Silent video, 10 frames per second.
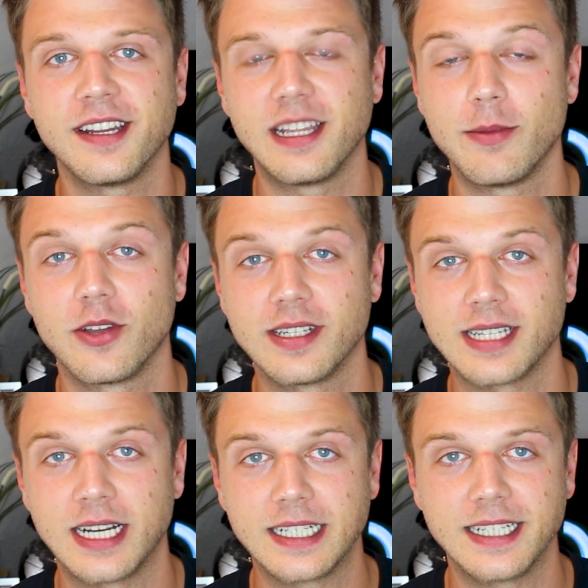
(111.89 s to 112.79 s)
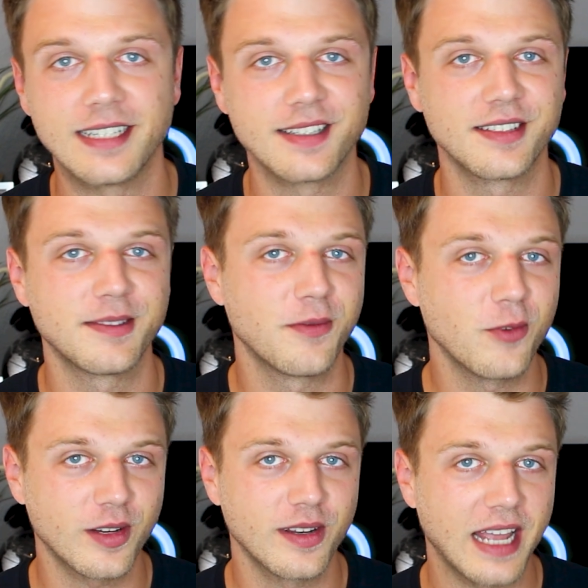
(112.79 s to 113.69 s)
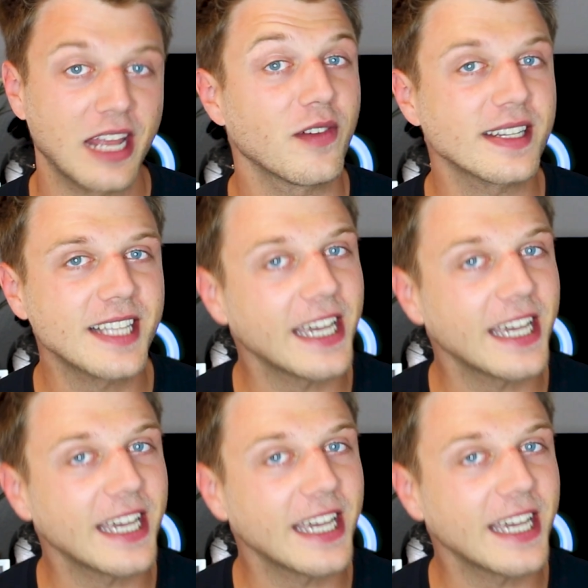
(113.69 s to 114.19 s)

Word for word: indem ich euch sage, es wird etwas